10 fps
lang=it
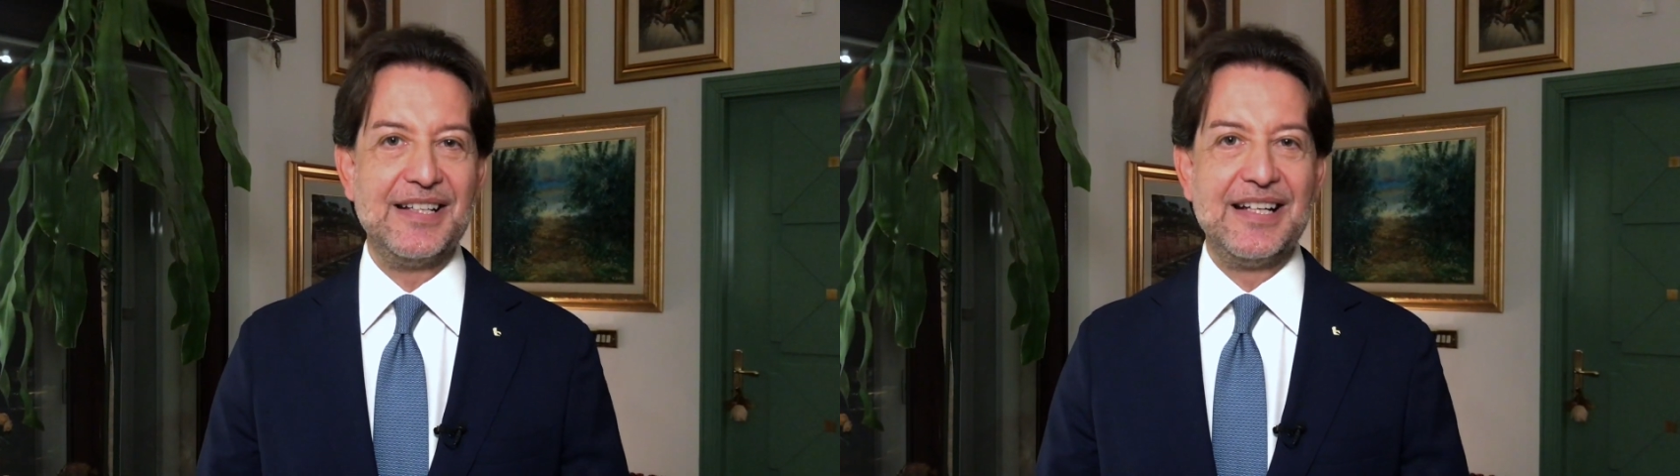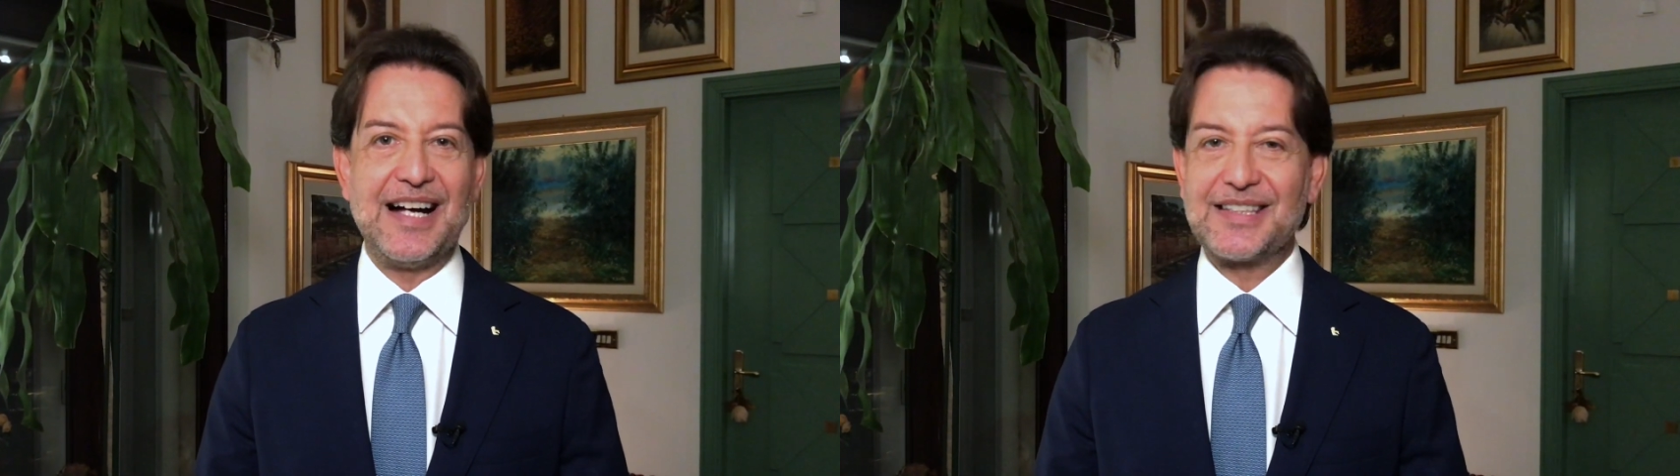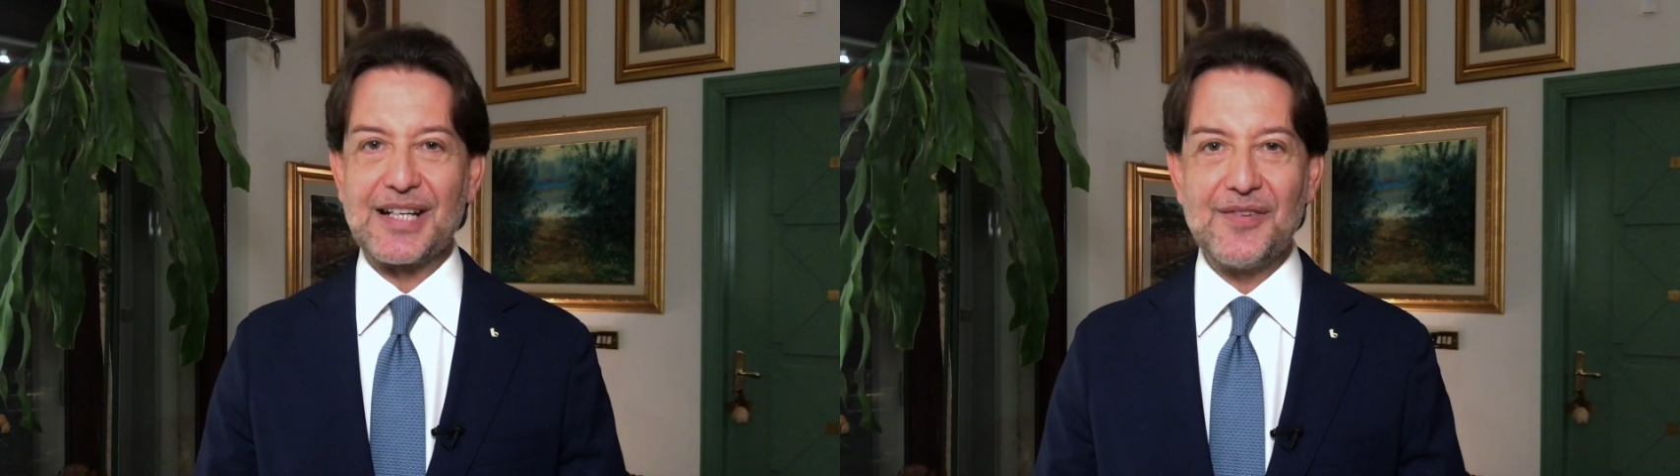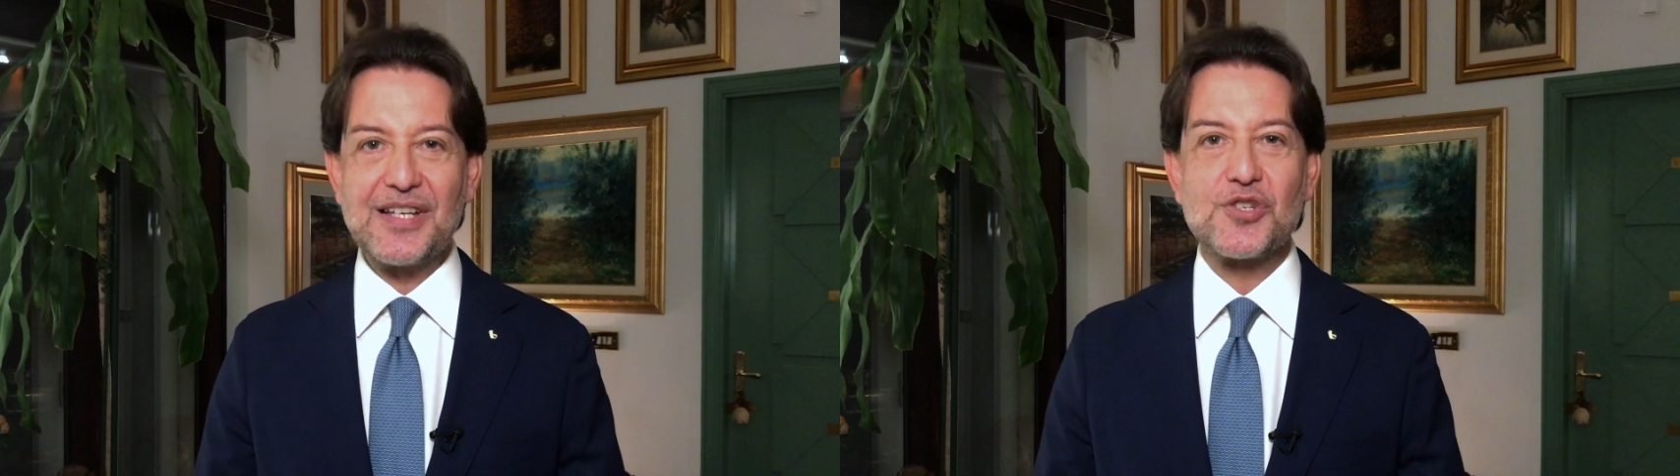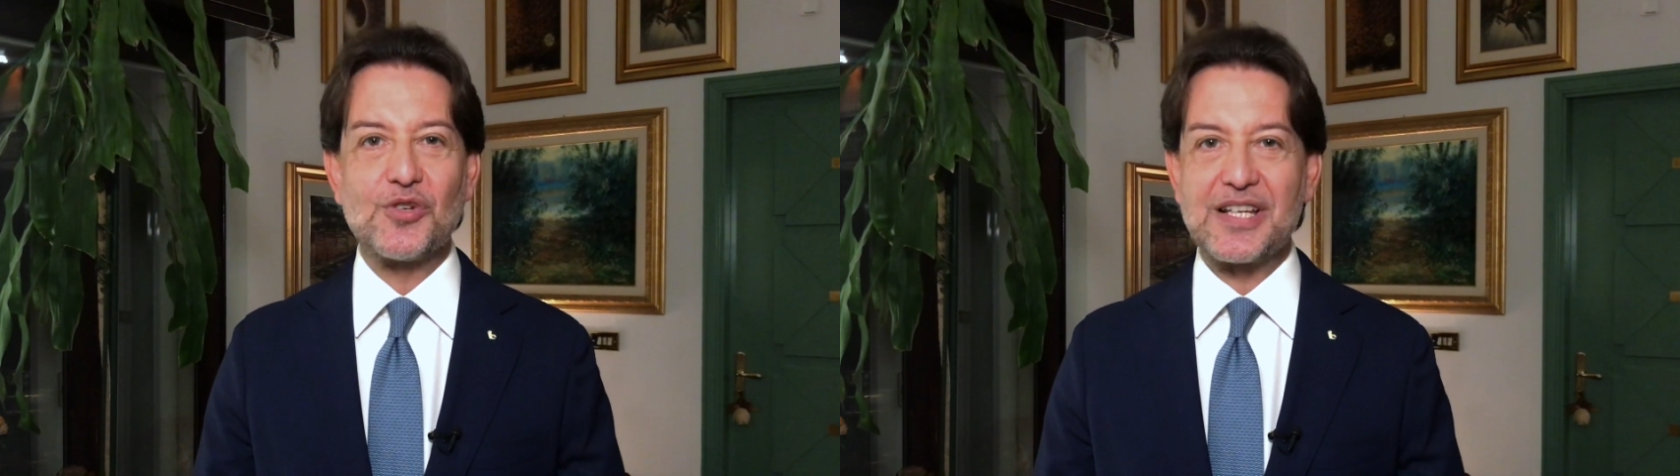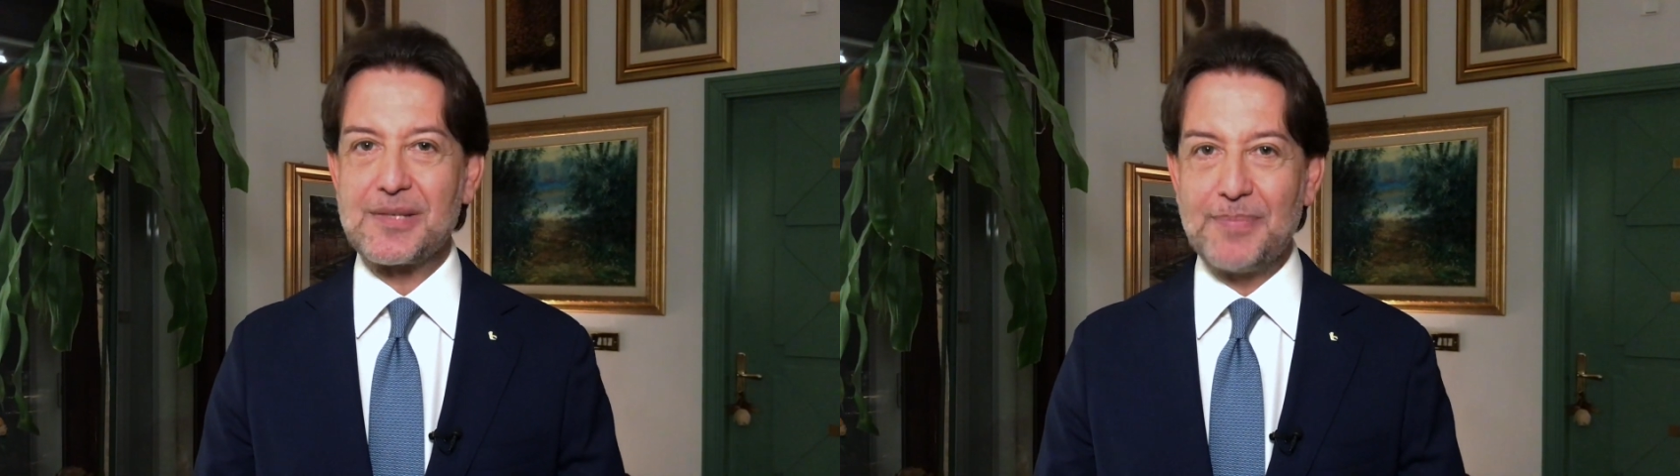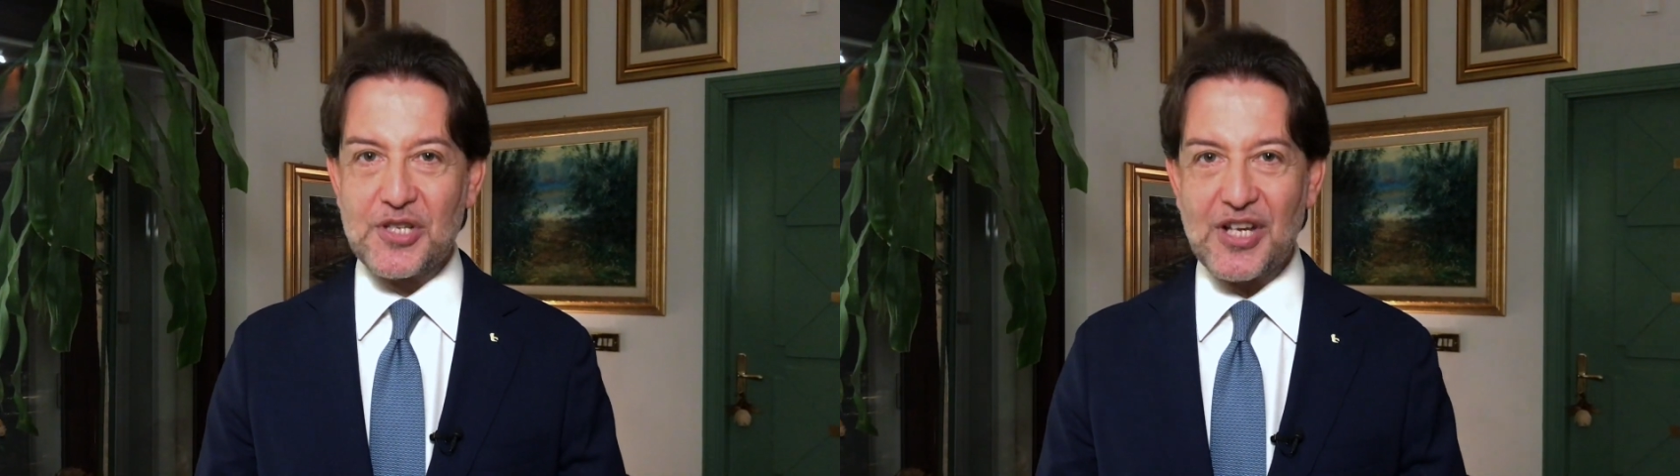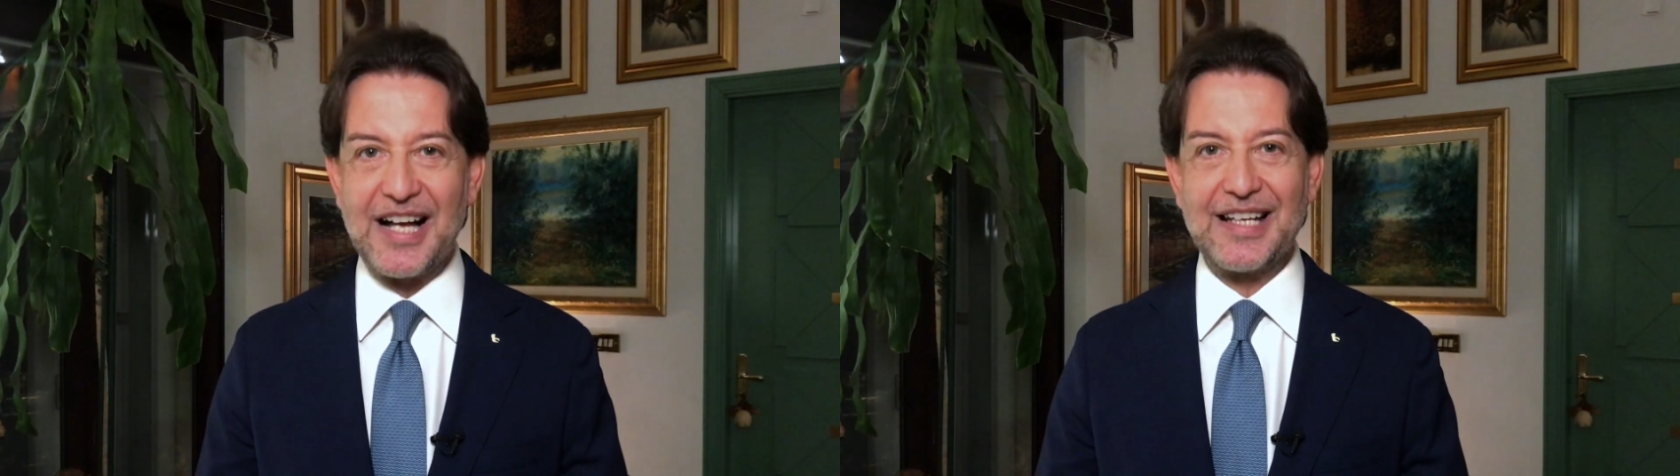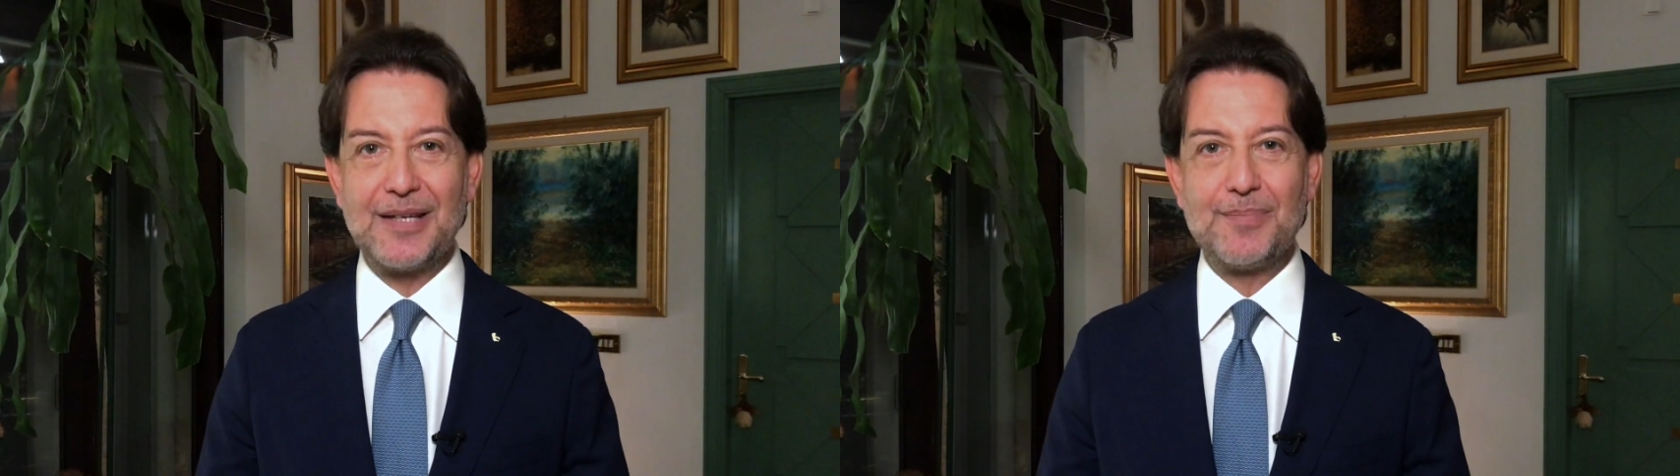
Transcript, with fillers: attraverso la speciale